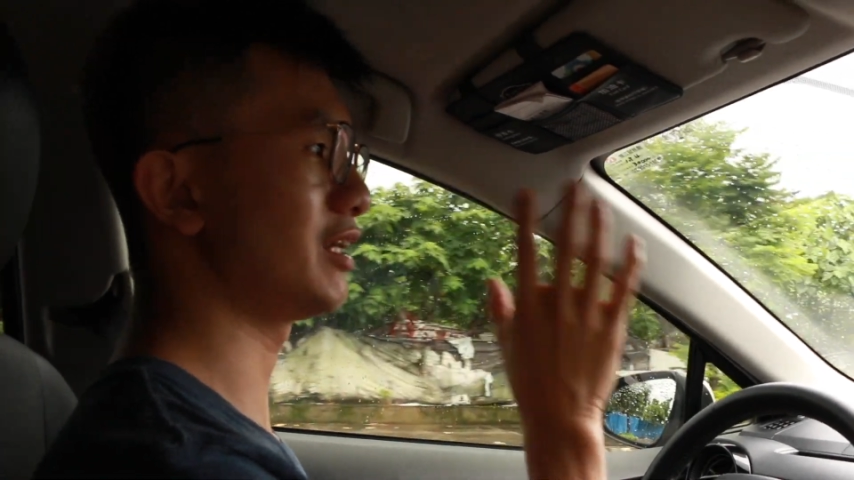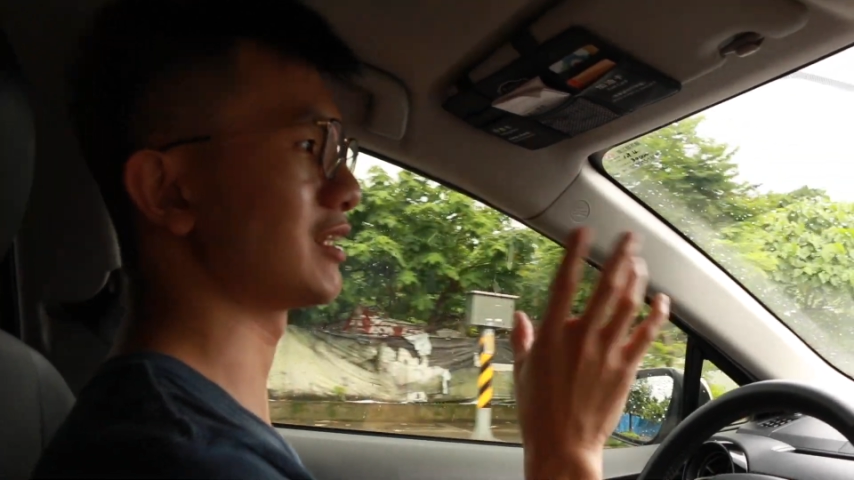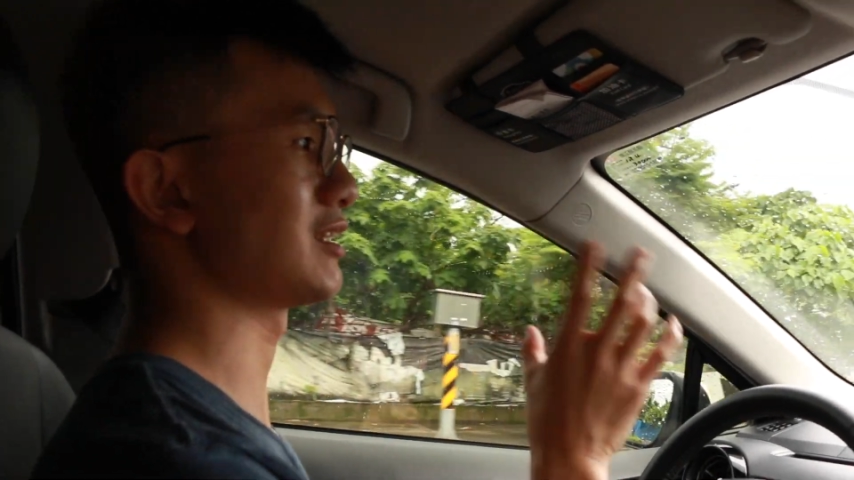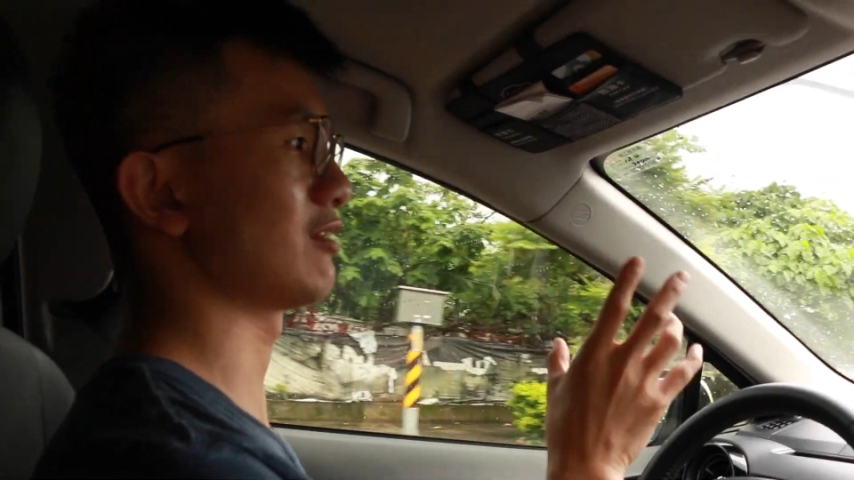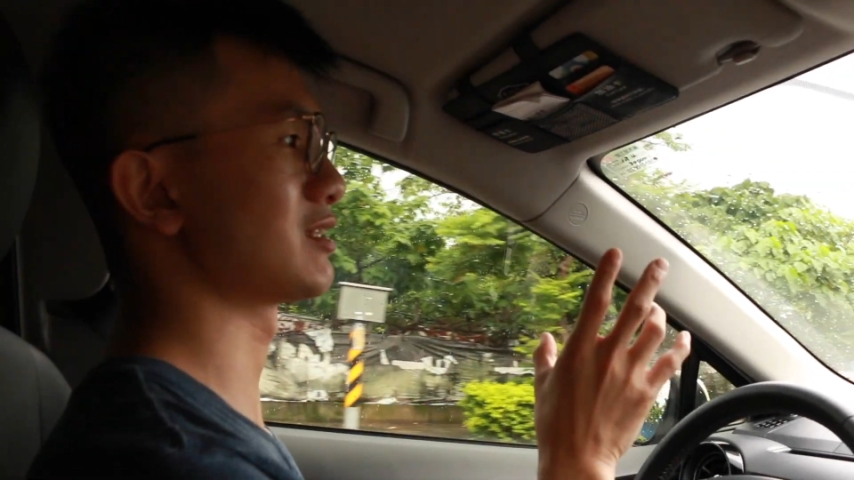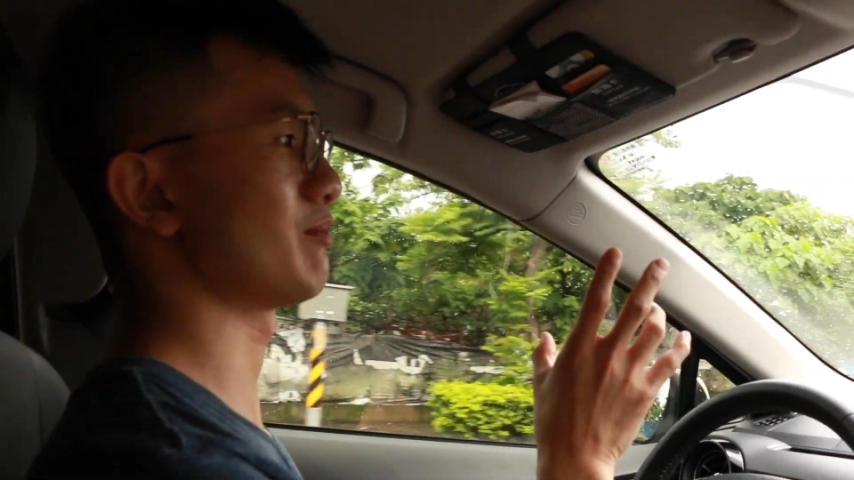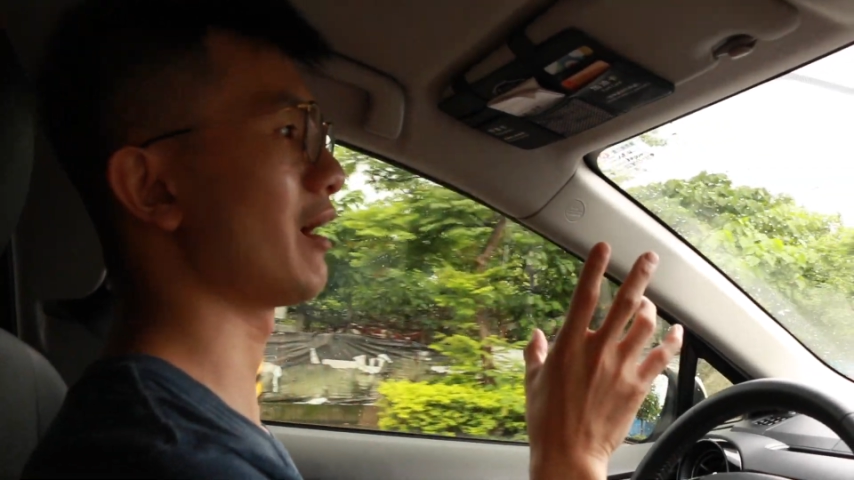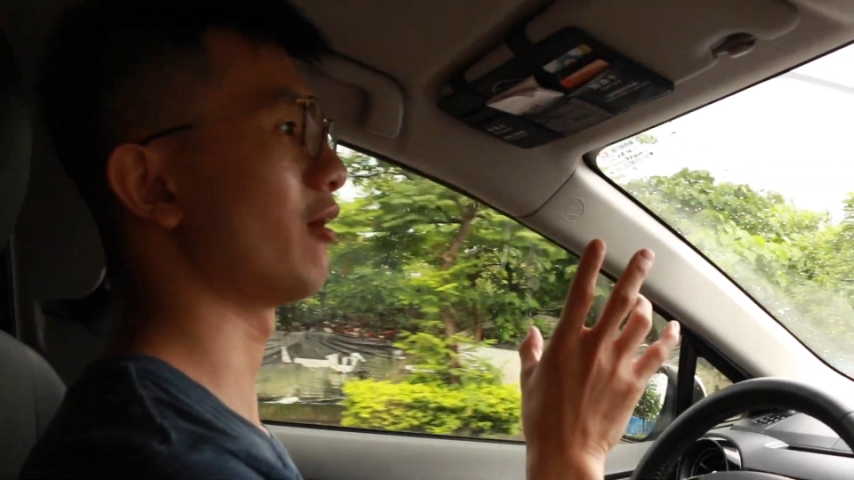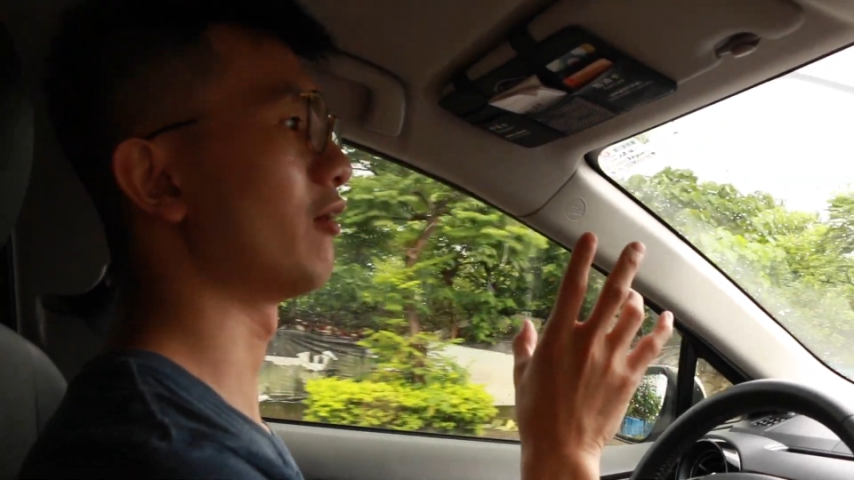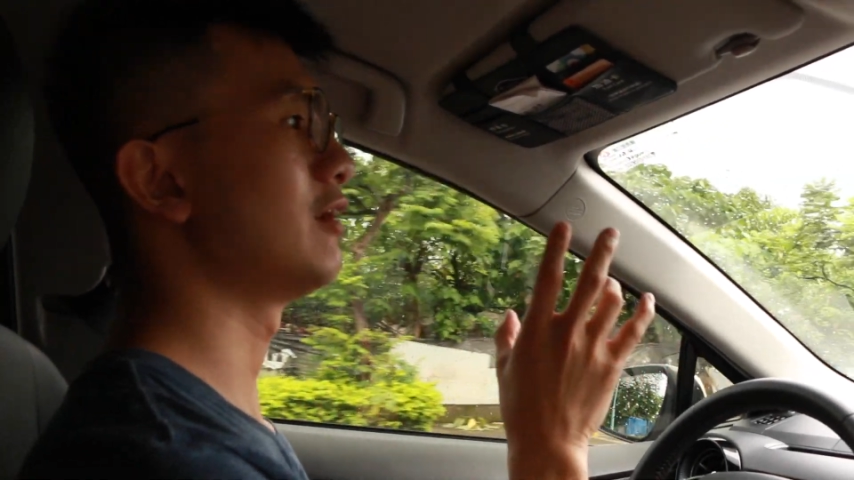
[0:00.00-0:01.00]
一个小时，吧。
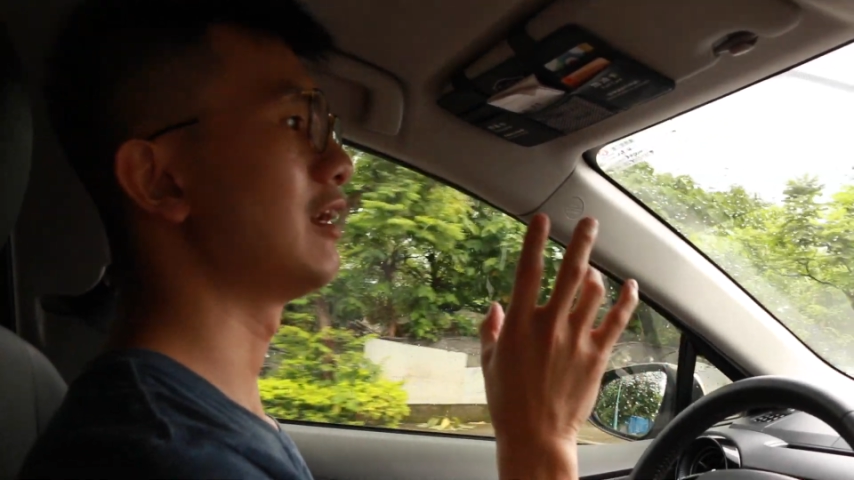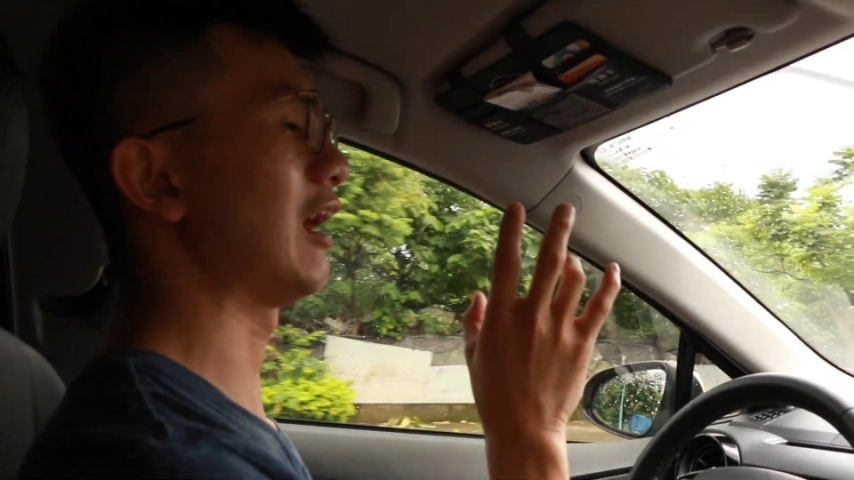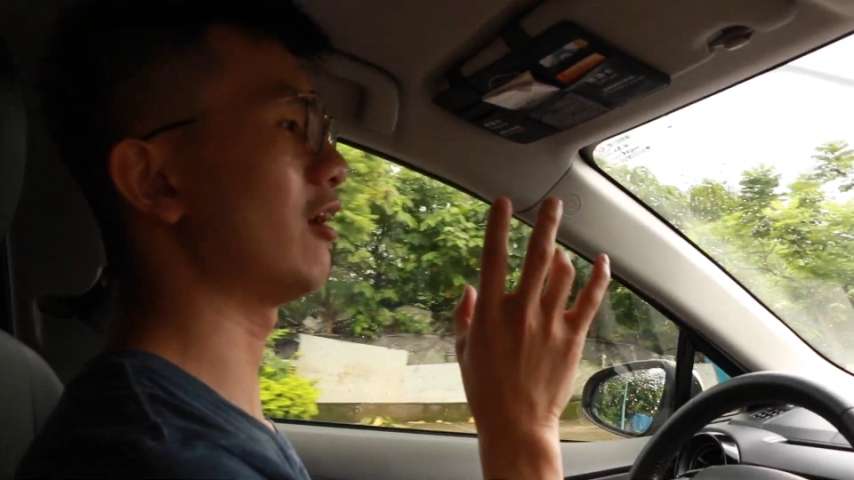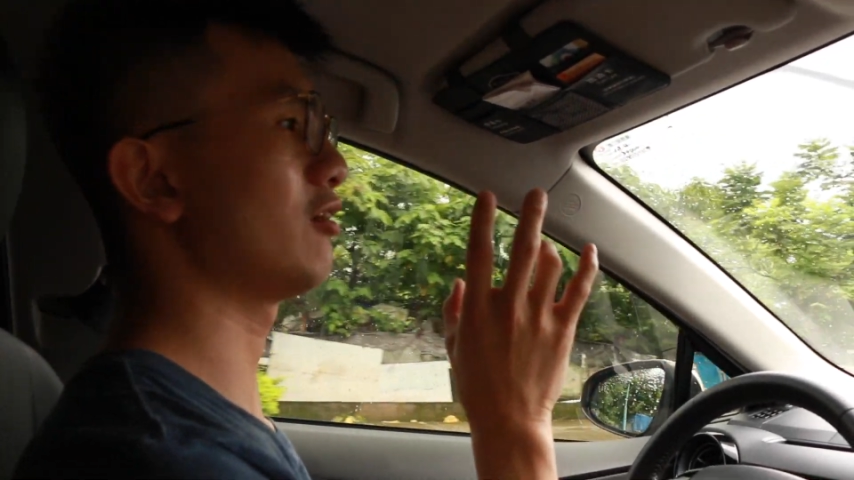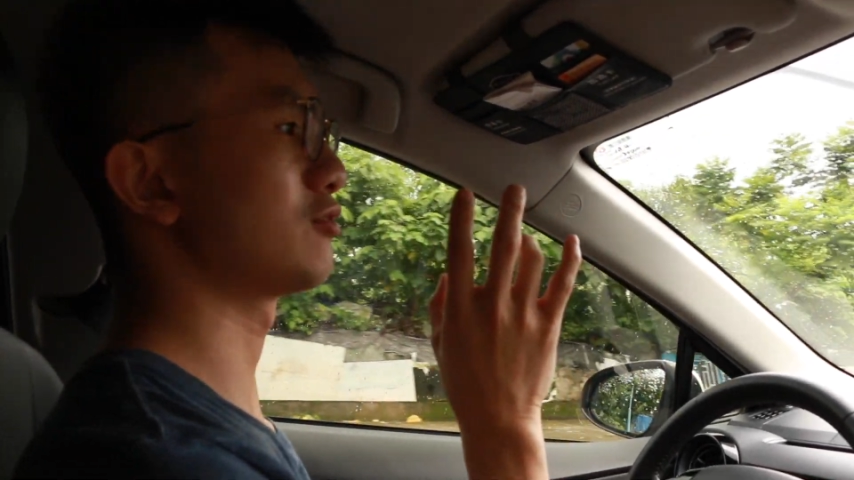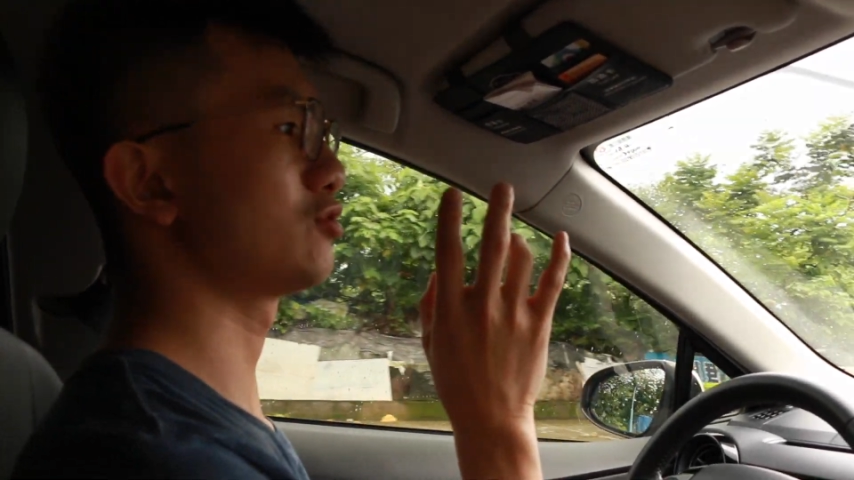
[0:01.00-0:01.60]
后，然后